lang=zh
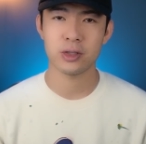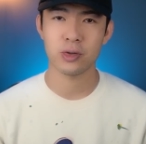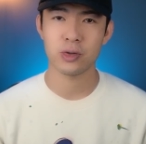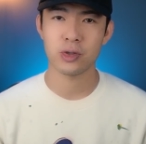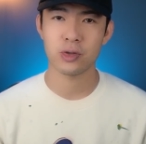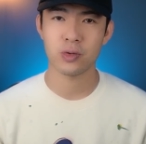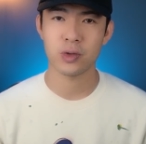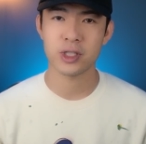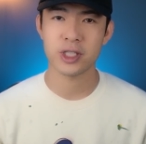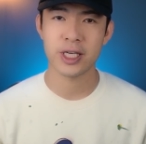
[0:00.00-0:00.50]
就
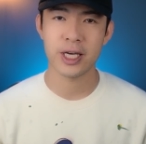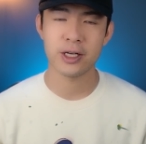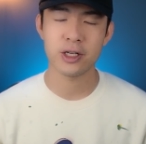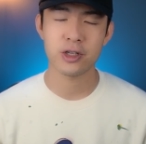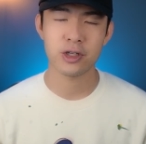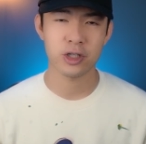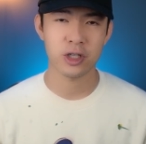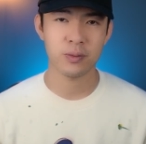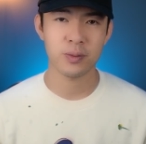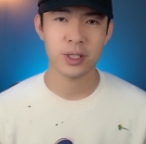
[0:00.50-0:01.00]
是说前
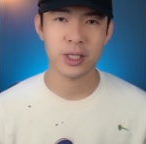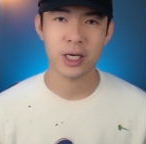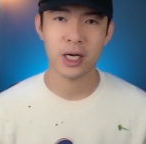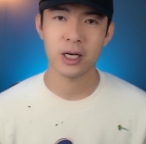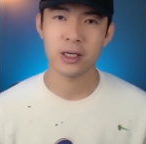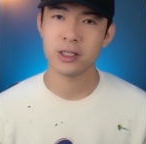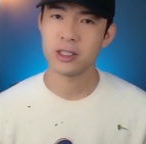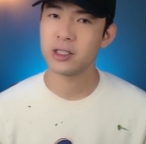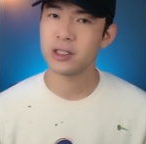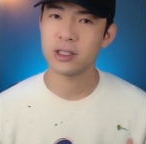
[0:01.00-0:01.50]
十的币
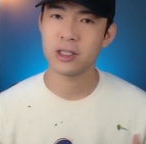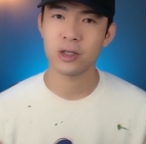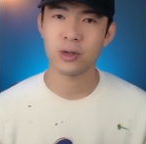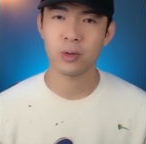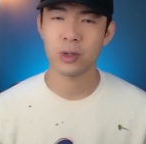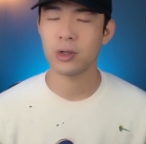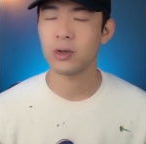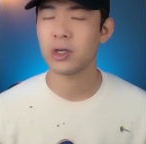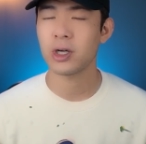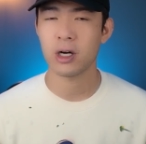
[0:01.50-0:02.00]
啊，一定
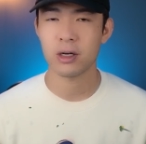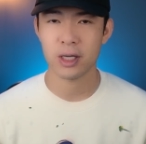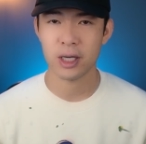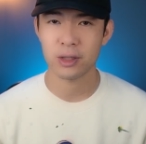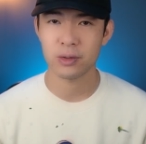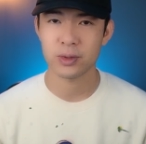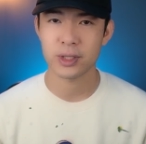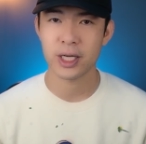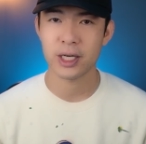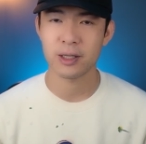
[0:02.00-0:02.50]
会有
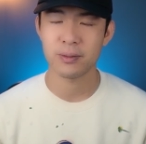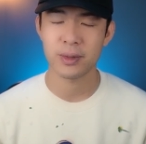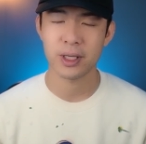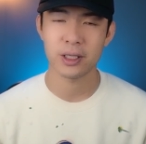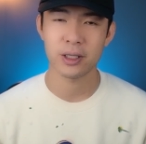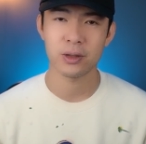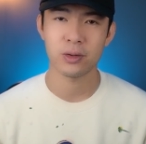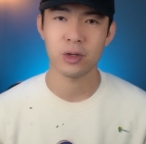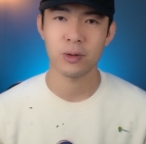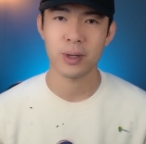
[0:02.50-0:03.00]
Cardano 在里
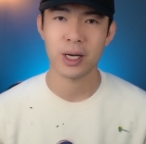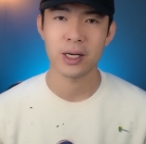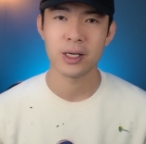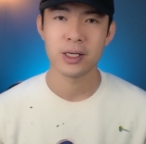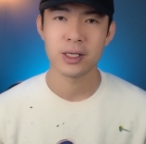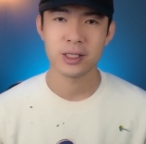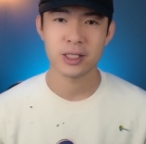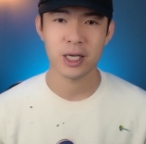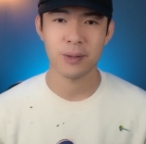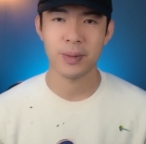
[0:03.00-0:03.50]
面的，对吧？
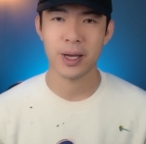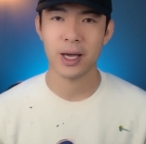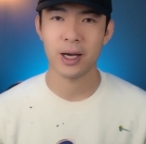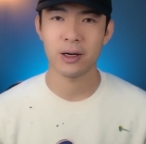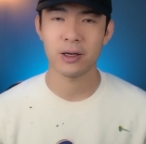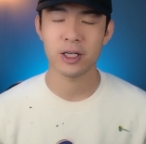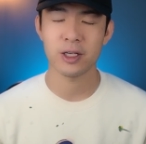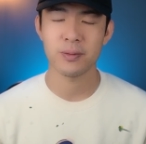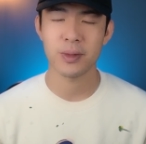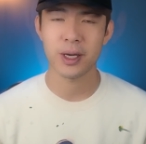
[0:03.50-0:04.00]
在排
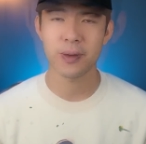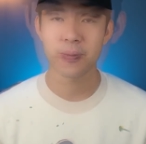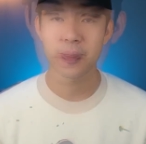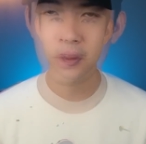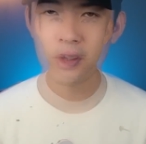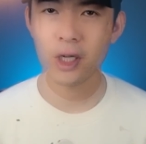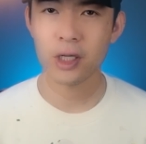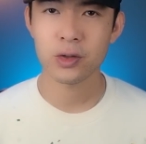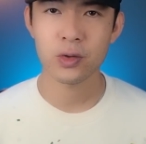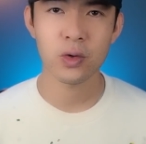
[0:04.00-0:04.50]
行里面。
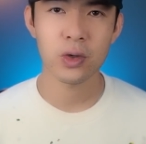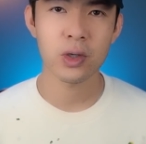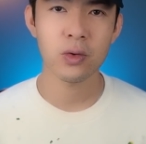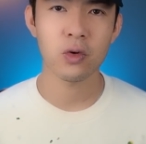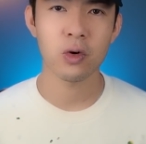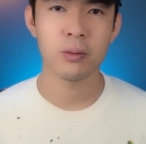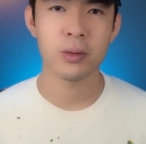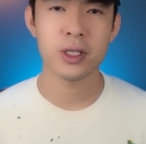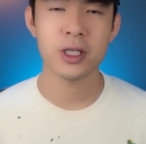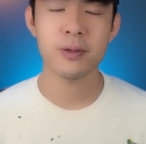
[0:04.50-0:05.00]
那作为
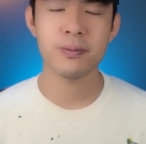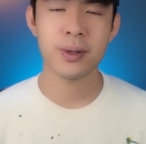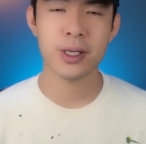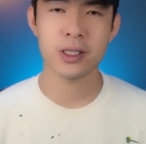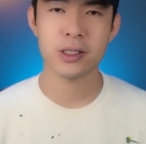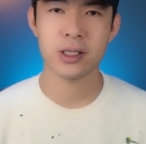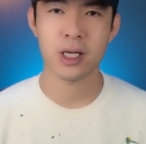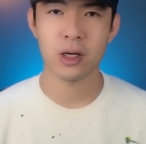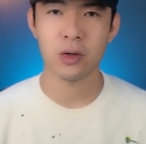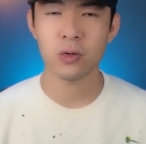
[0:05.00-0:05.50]
我们一
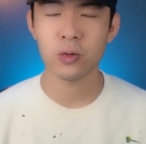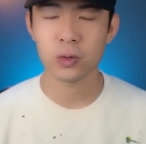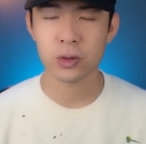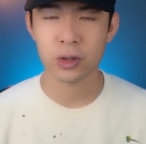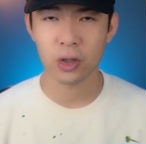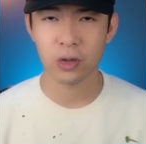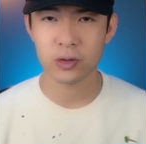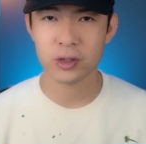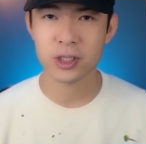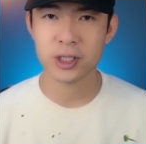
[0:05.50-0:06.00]
般散户
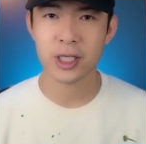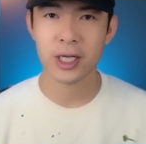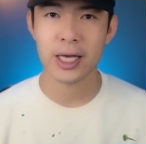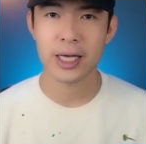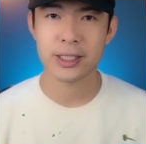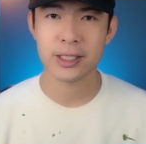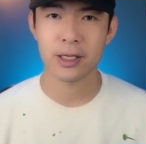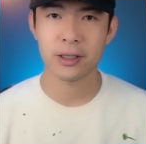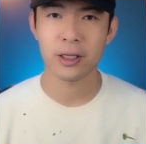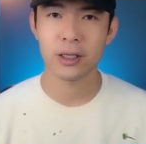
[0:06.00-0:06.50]
投资者
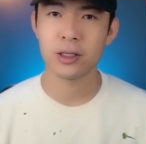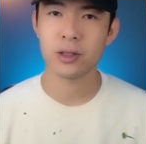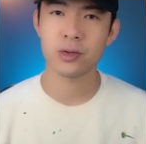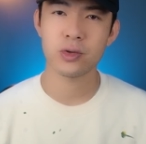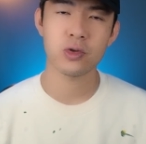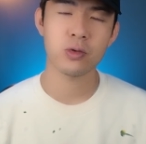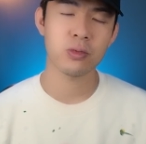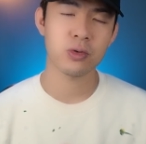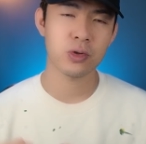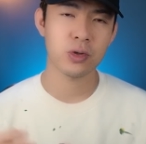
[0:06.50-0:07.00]
来讲呢，那
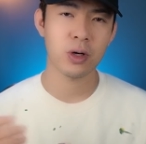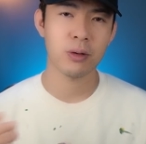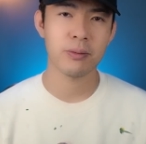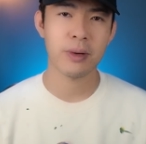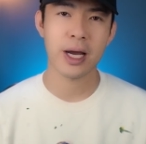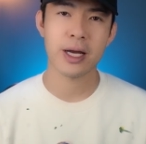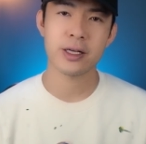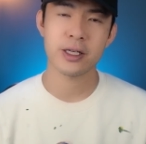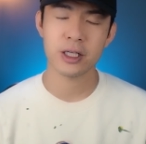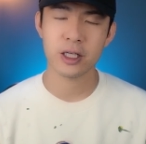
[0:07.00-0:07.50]
需不需要
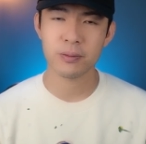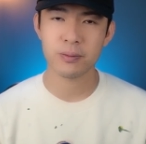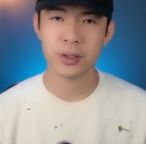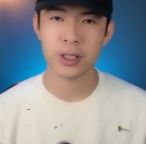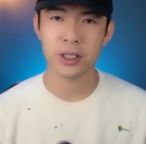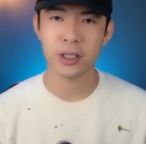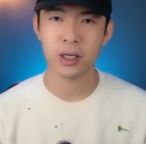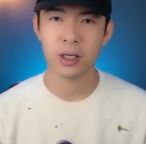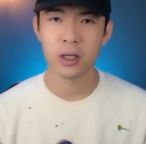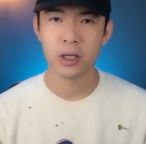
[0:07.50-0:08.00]
买？这个
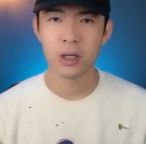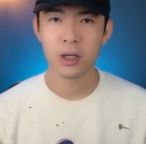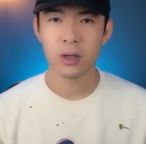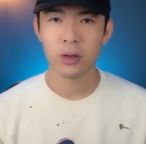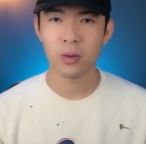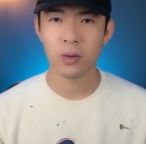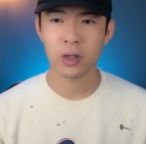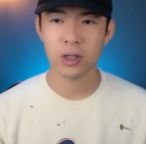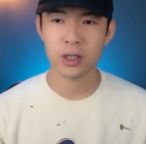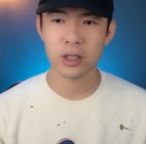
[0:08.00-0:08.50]
币呢，
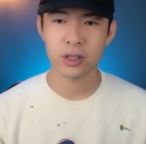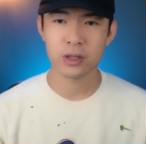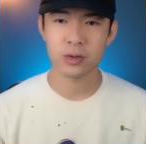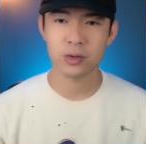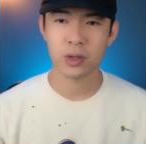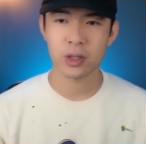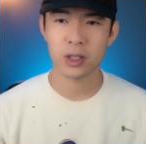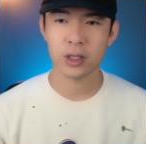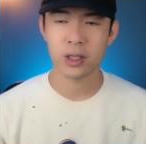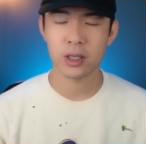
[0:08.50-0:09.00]
我个人
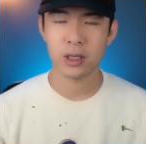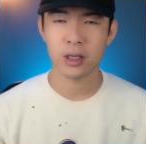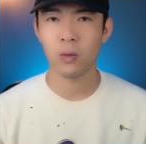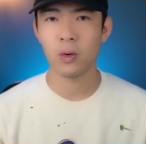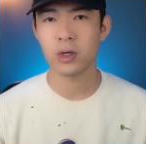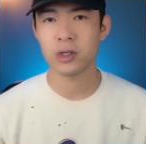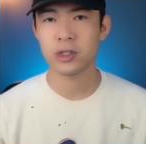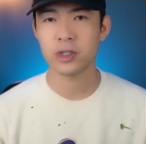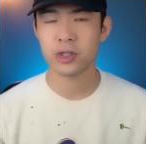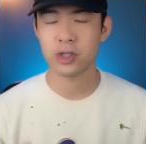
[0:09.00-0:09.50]
觉得呢，
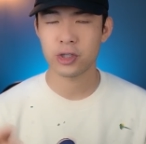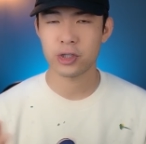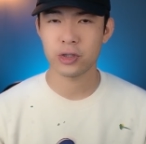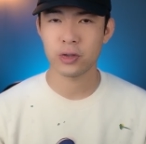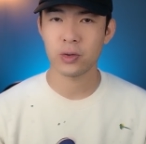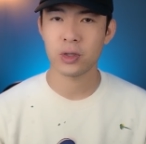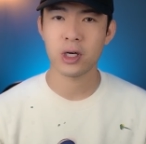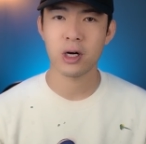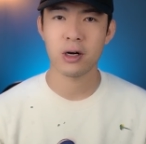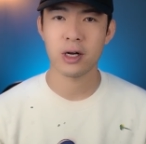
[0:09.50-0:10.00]
我是持
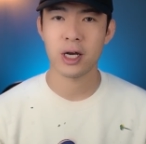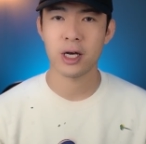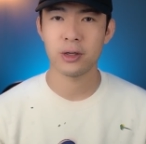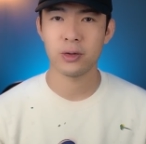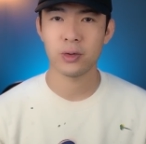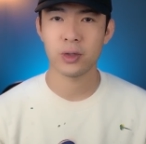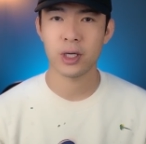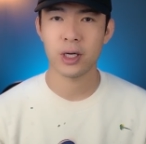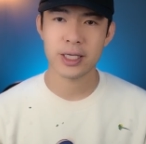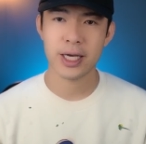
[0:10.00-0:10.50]
有
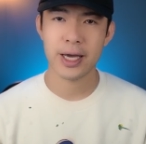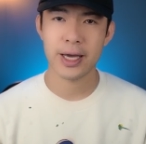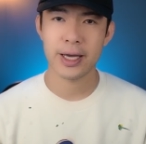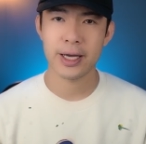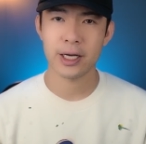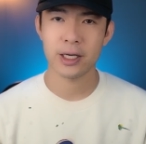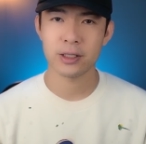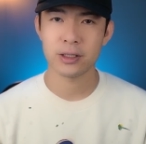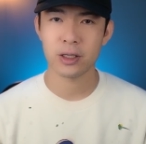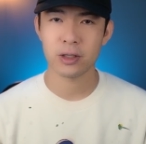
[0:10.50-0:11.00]
Cardano 的，
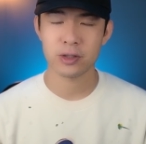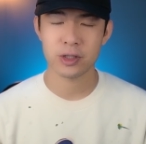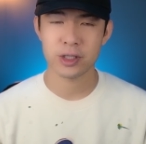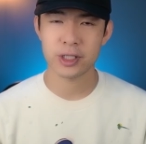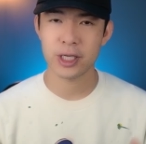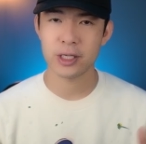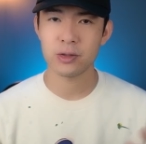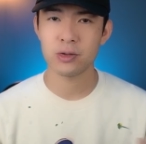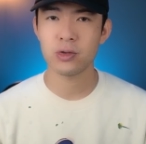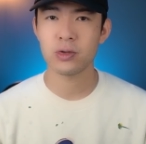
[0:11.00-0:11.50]
在很早之
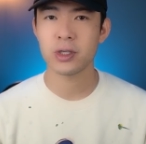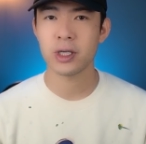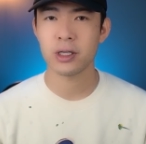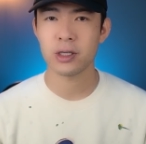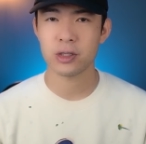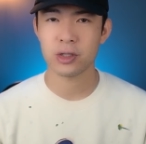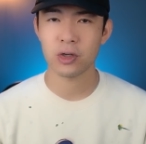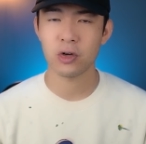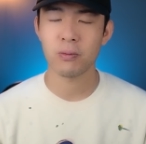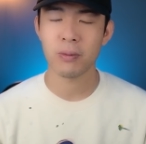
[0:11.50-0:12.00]
前，去年
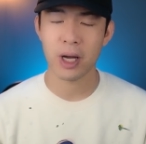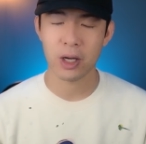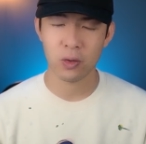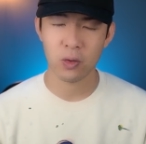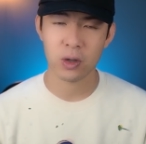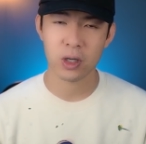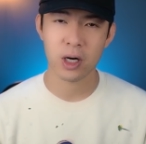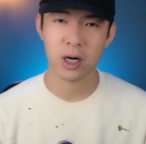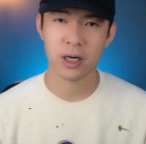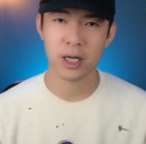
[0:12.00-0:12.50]
的时候买
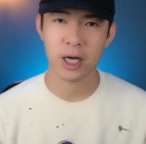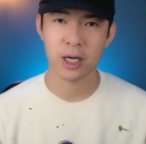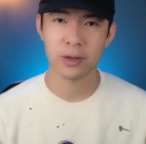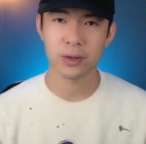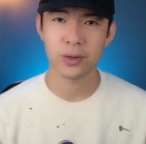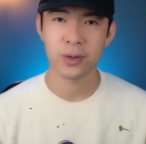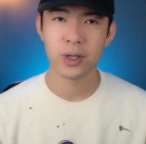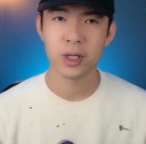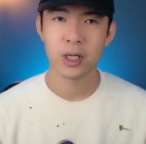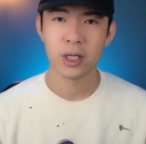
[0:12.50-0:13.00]
过 Cardano。